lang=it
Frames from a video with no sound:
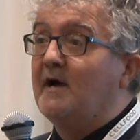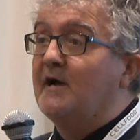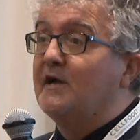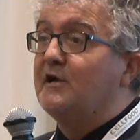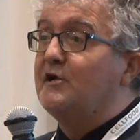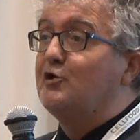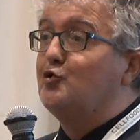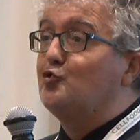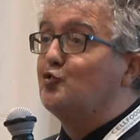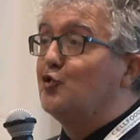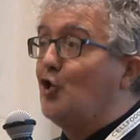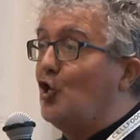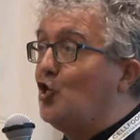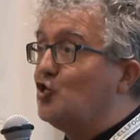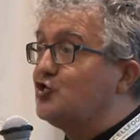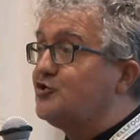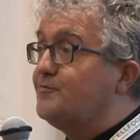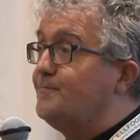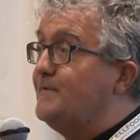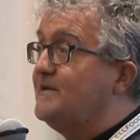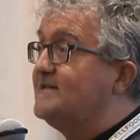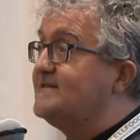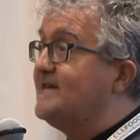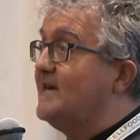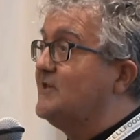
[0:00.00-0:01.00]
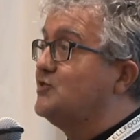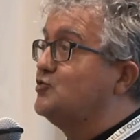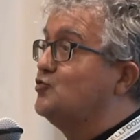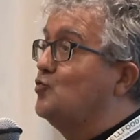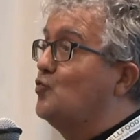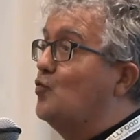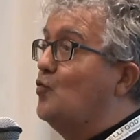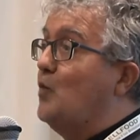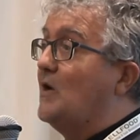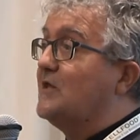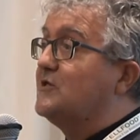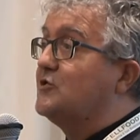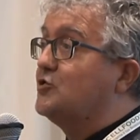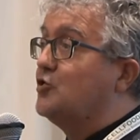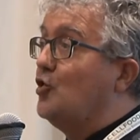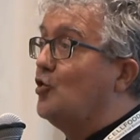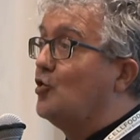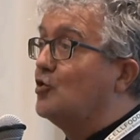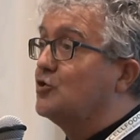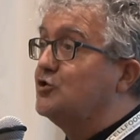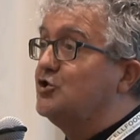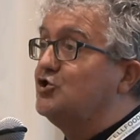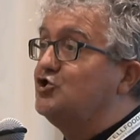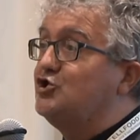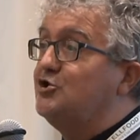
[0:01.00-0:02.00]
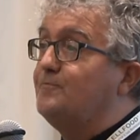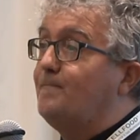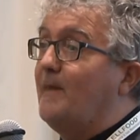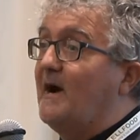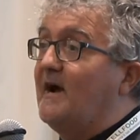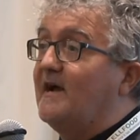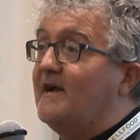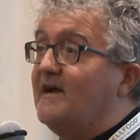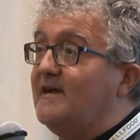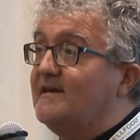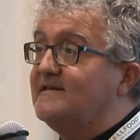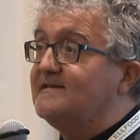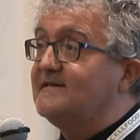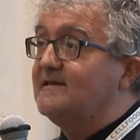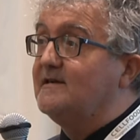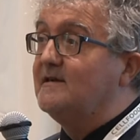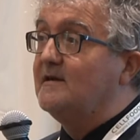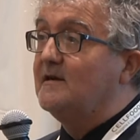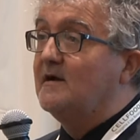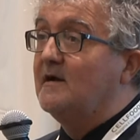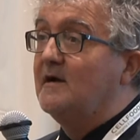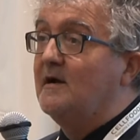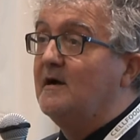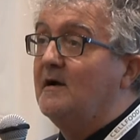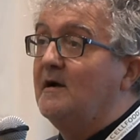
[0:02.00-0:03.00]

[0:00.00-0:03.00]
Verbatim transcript: in un hospice su 14 paesi,